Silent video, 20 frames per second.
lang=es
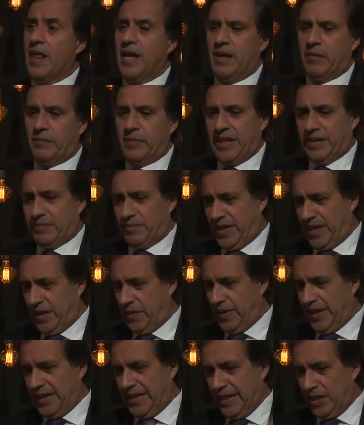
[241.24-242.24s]
Mira, me
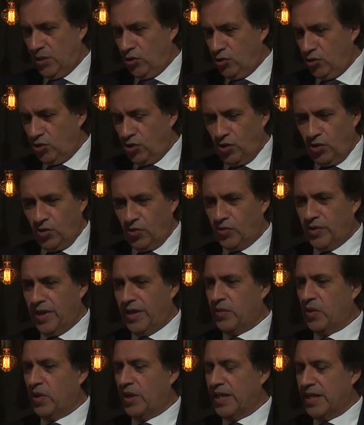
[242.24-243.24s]
desvalijaron todo con una
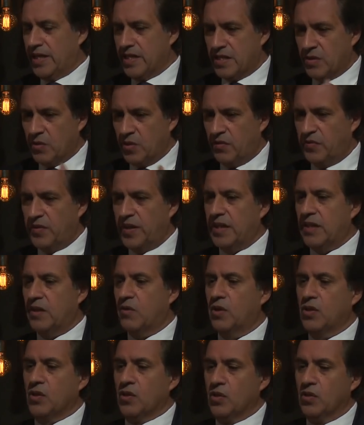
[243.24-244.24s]
violencia, bueno, en fin,
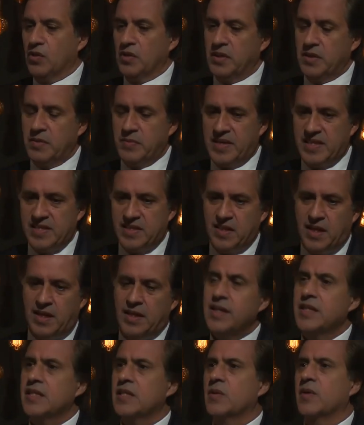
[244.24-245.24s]
cuando, y me dicen,
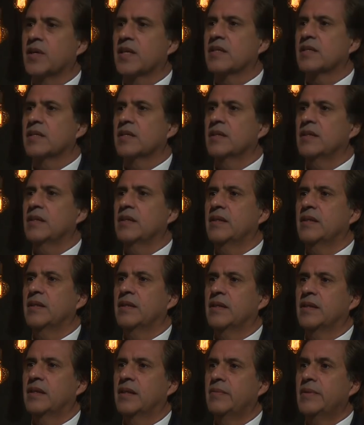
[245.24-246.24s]
¿ahí qué llevas?
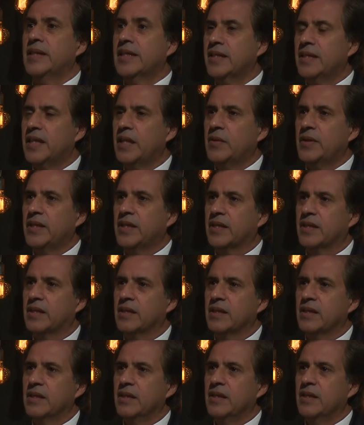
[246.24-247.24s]
Dije, la imagen de la Virgen.
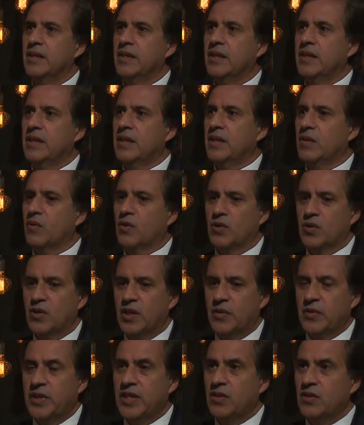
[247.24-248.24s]
Cuando
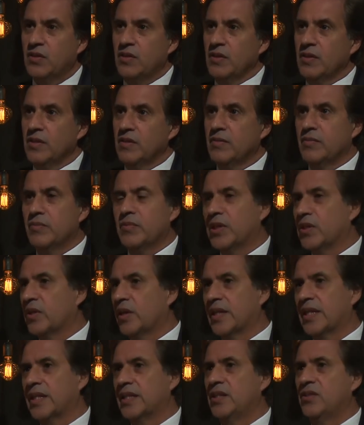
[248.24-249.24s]
la vieron, bueno,
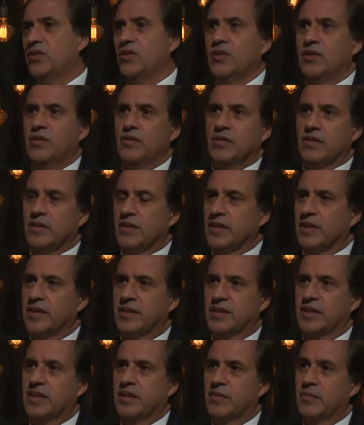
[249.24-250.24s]
al ratito
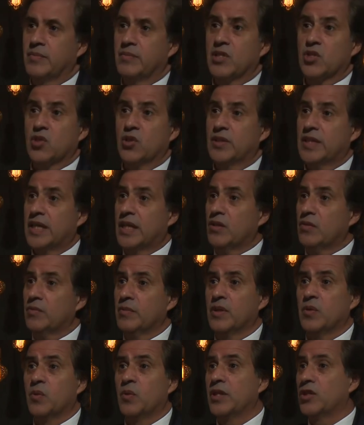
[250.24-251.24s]
este, me soltaron, me
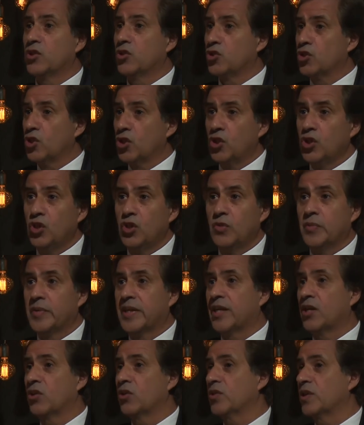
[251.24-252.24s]
devolvieron todo, me
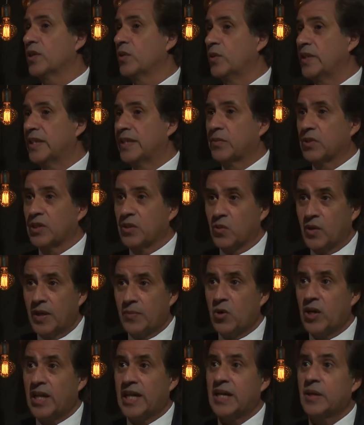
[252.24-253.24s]
dijeron no te des vuelta porque te
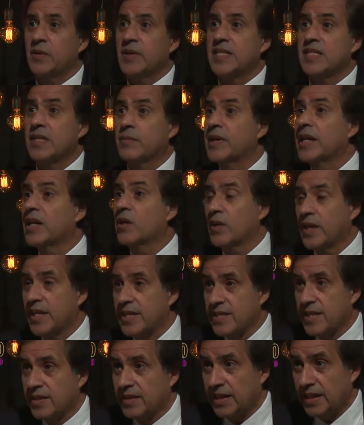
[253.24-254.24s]
volamos la cabeza, me dejaron ahí en
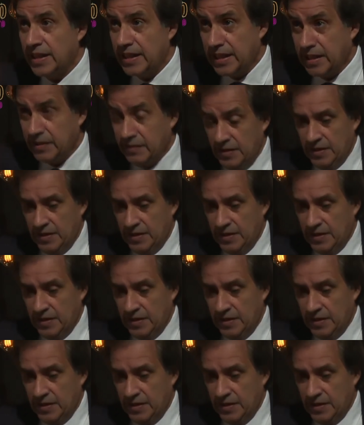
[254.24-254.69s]
Santa Elena,